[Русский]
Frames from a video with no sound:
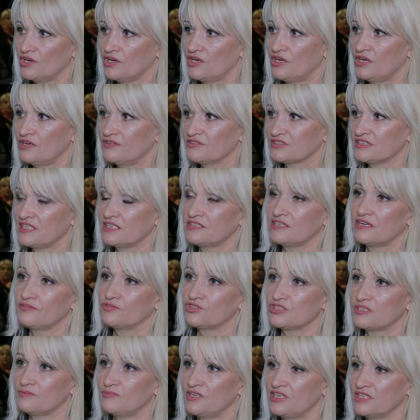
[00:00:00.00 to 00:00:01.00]
И, вы знаете, я
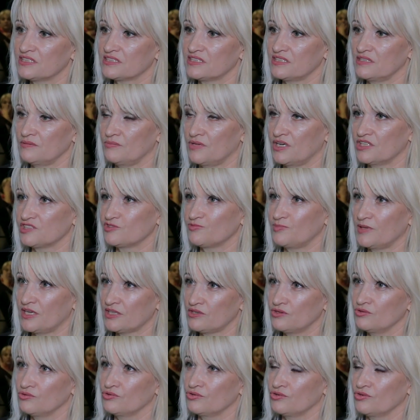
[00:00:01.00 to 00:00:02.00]
8 лет занимаюсь
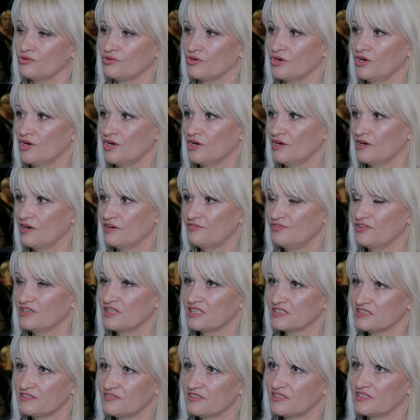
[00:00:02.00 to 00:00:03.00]
вплотную
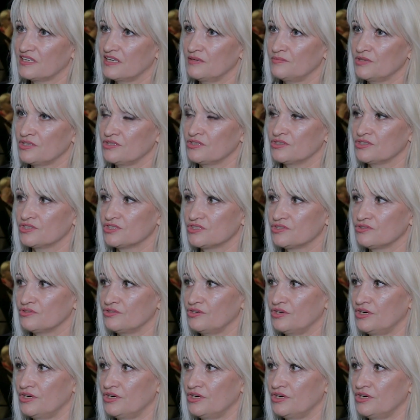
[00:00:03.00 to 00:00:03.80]
финансовой грамотностью.